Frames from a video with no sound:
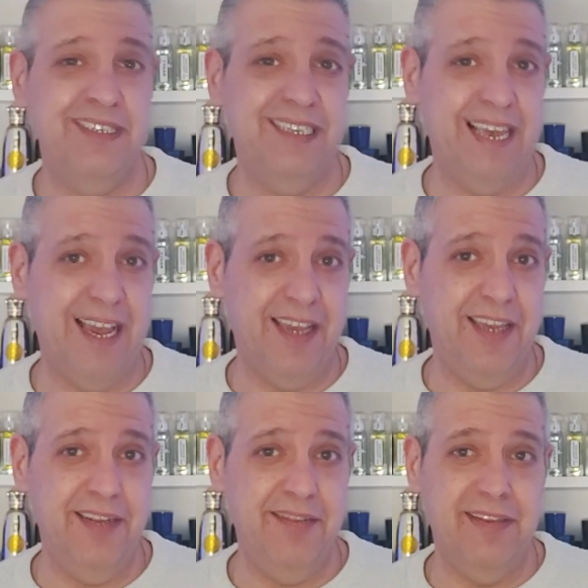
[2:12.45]
y
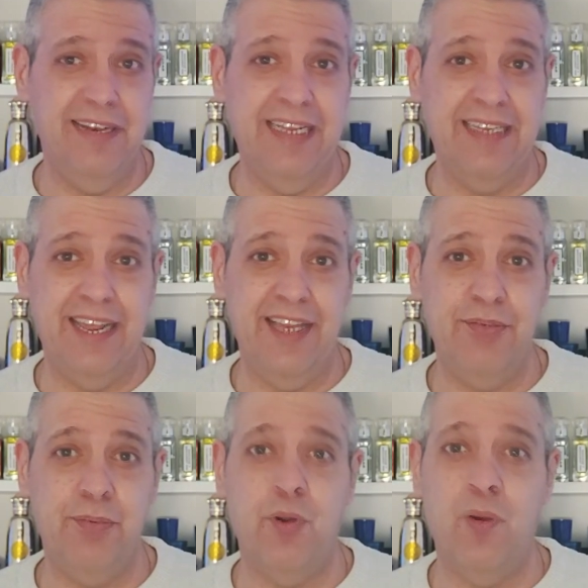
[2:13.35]
aquí la tenéis
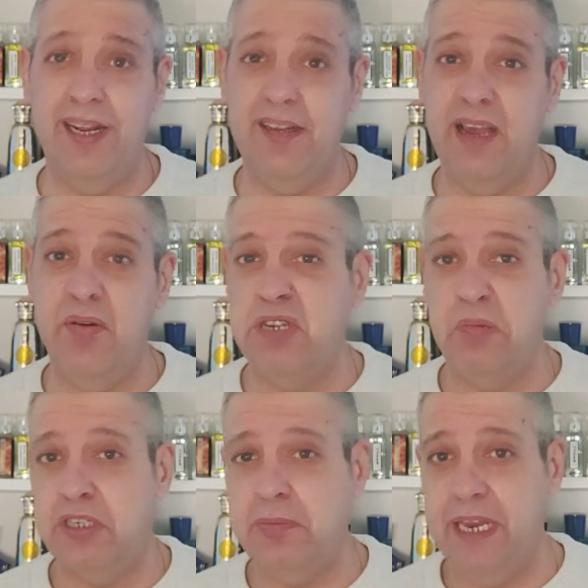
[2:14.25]
por 40 euros
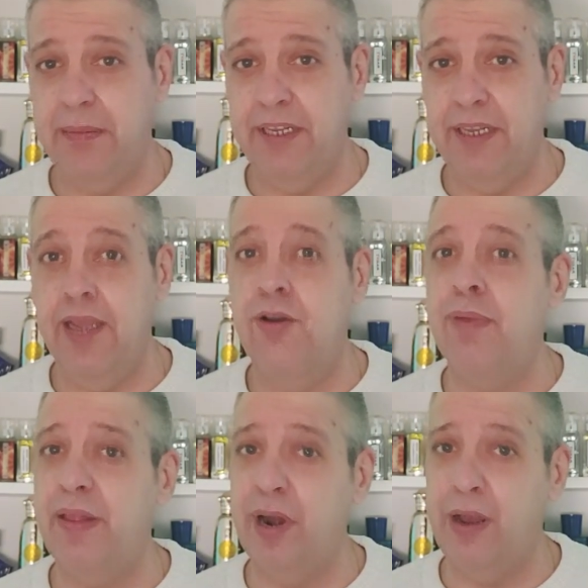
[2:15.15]
aproximadamente,
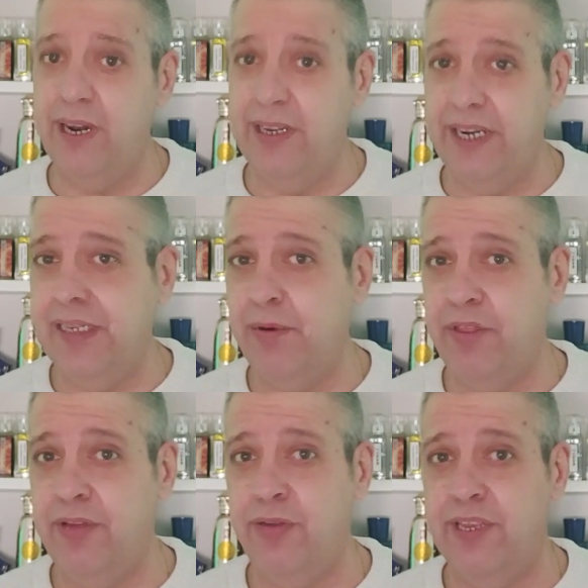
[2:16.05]
comprándola con el
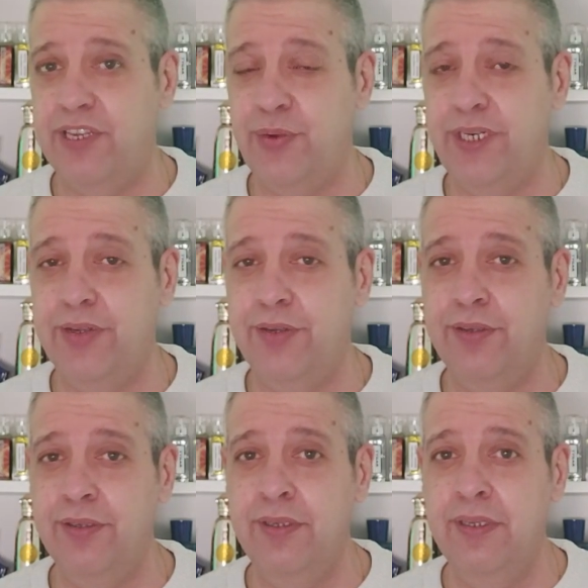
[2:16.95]
30% de descuento,